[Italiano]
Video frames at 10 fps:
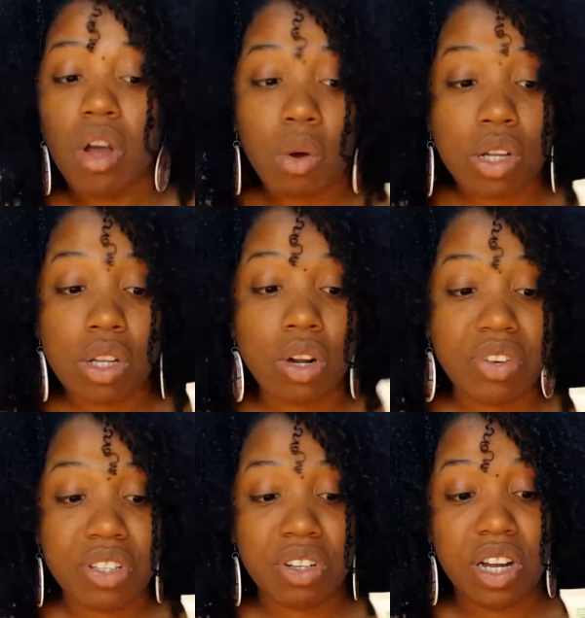Questo l'ho
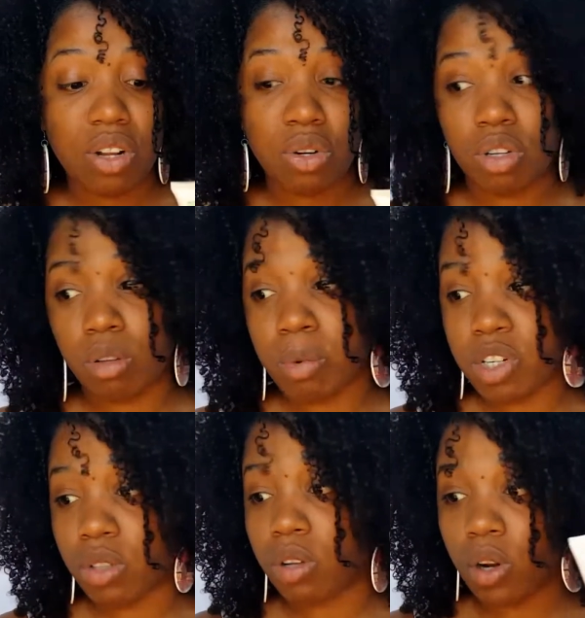visto che erano
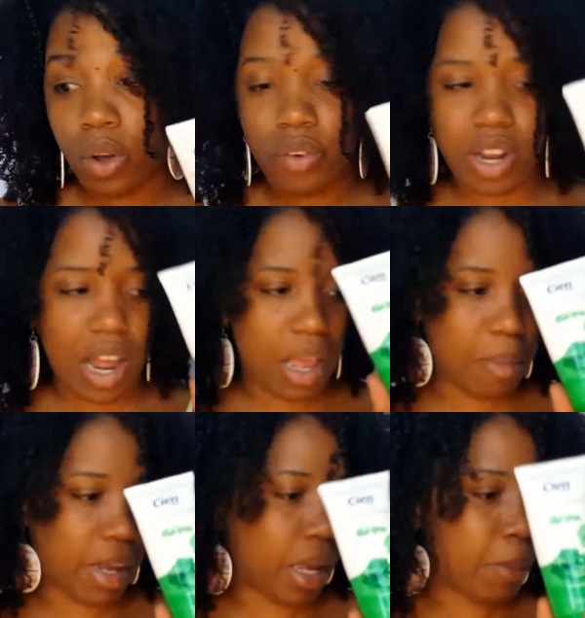100% aloe vera e
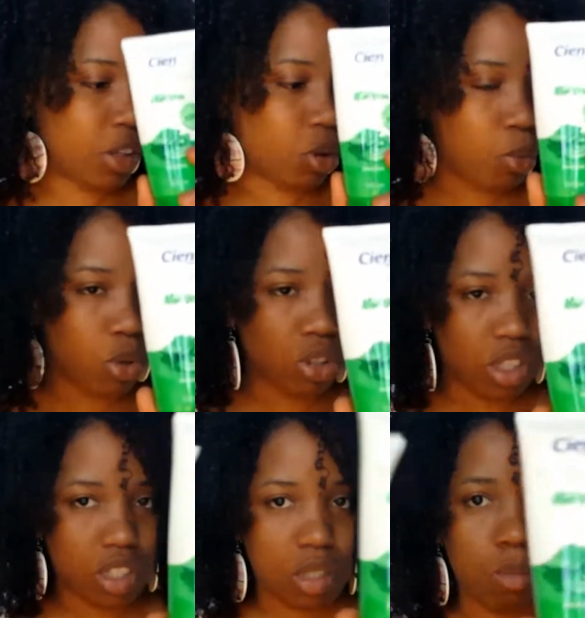mi ha chiamato
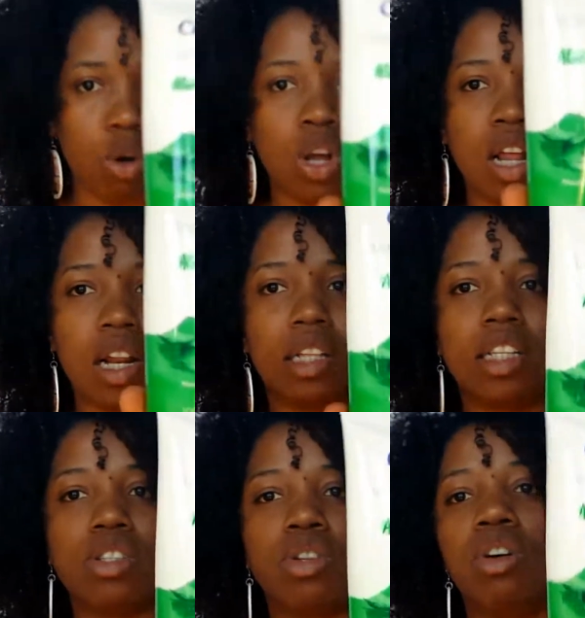moltissimo
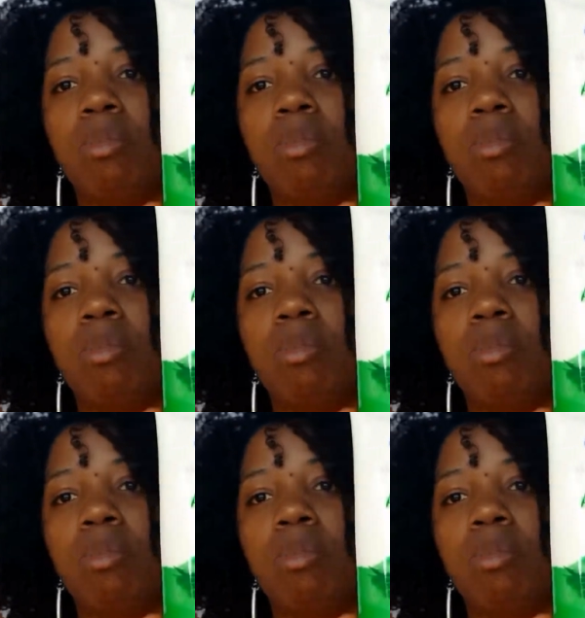l'attenzione,